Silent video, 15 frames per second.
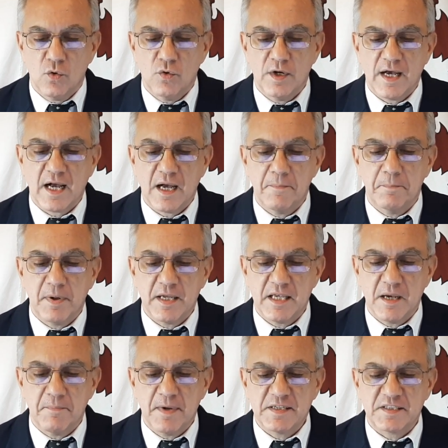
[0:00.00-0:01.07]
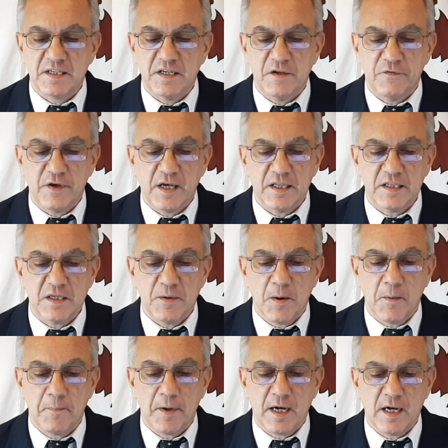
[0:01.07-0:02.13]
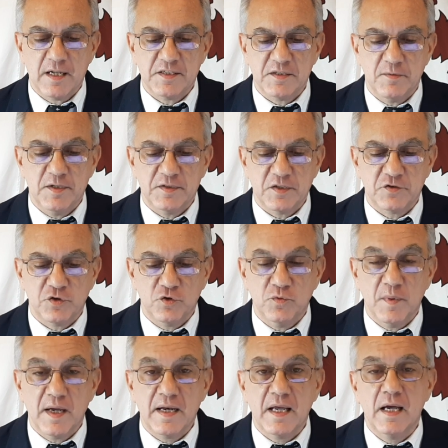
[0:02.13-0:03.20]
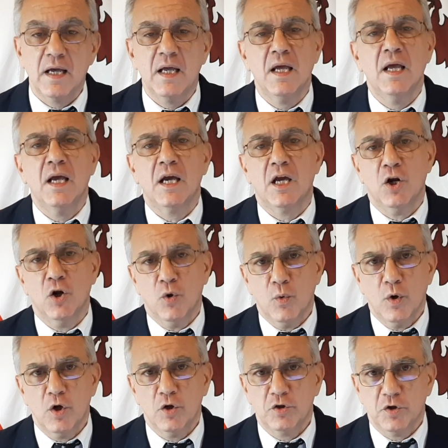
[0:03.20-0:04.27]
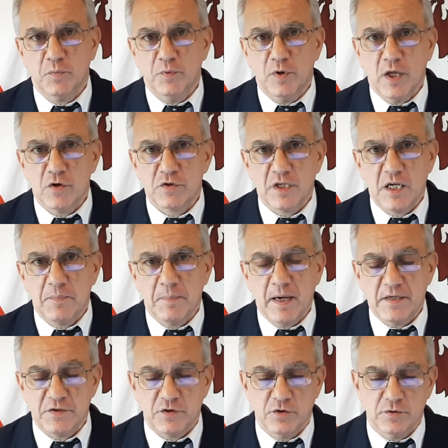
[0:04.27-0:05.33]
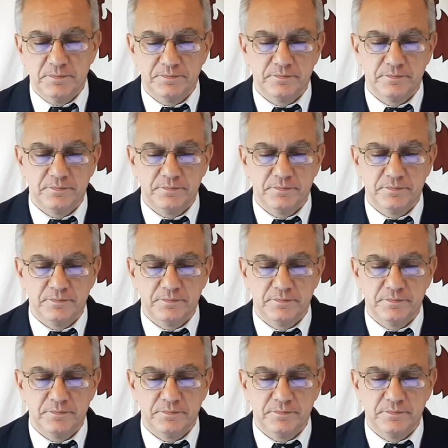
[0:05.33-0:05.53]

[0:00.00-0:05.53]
una campaña más significativa para la civilización humana que los vuelos tripulados al espacio.